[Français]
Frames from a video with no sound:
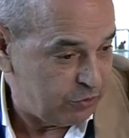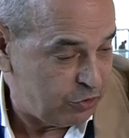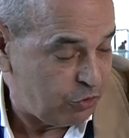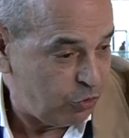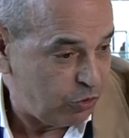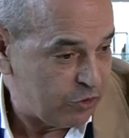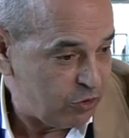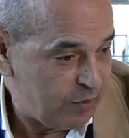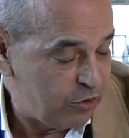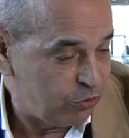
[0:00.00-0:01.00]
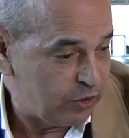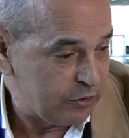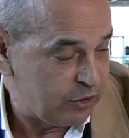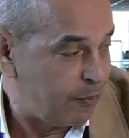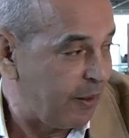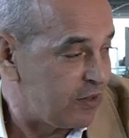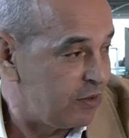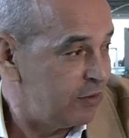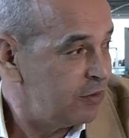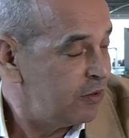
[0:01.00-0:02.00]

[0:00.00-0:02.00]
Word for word: nous aurons l'occasion, bien sûr, d'être présents